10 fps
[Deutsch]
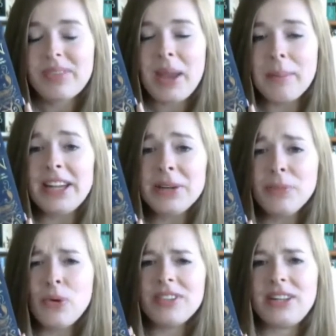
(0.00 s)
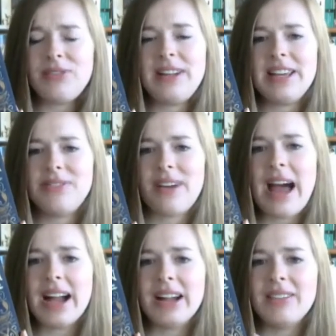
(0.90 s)
Manche mögen sich vielleicht
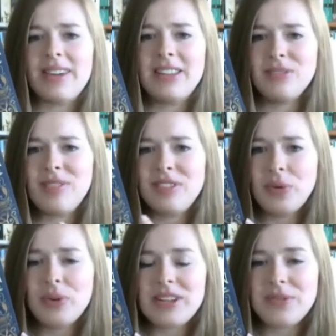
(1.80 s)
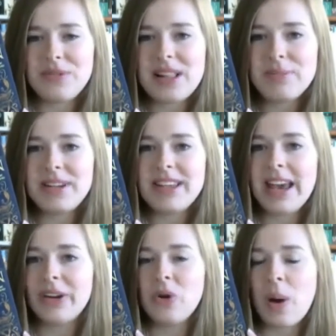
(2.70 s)
fragen, wenn sowieso der Film in
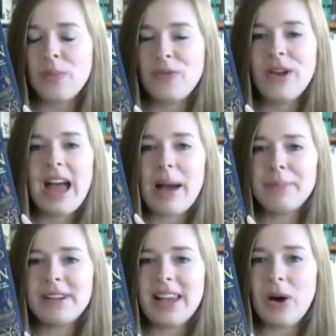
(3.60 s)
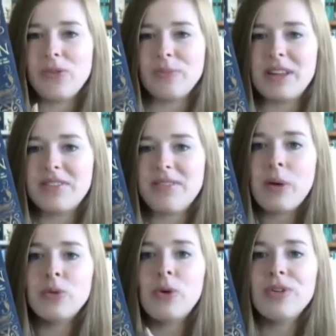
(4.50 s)
deinen Kopf abgelaufen ist,
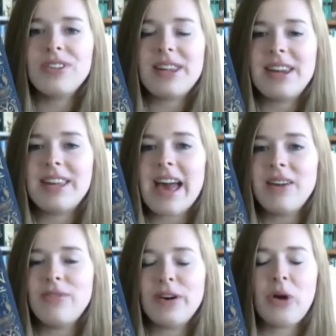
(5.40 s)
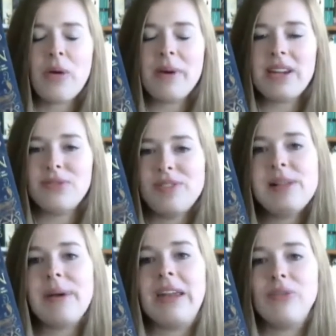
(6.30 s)
warum guckst du dir nicht einfach nochmal den
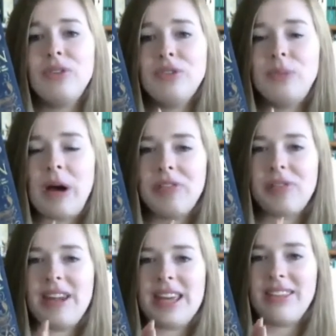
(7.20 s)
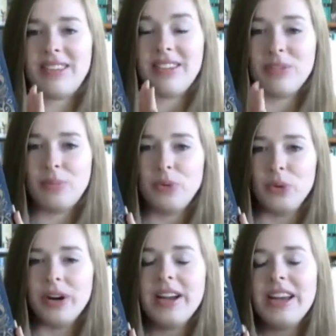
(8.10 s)
Film an? Wozu brauchst du denn jetzt dieses
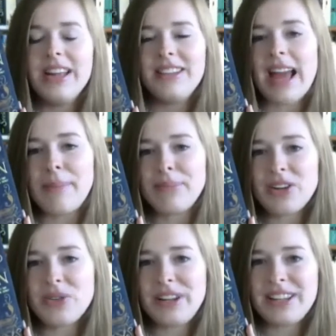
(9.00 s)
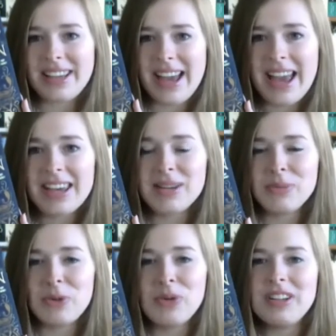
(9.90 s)
Buch? Sie haben natürlich recht, im
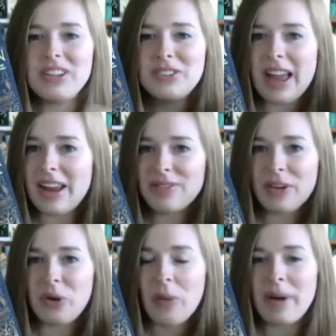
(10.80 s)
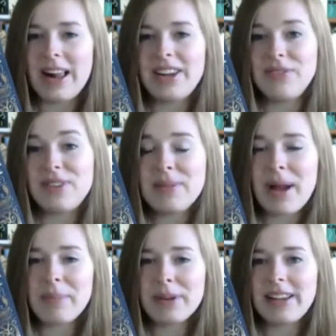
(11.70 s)
Grunde ist einfach nochmal der Film
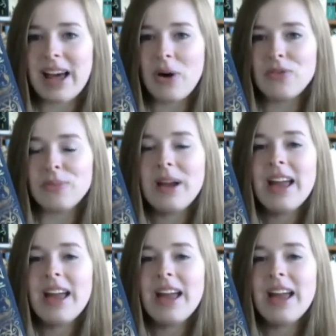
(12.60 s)
abgelaufen,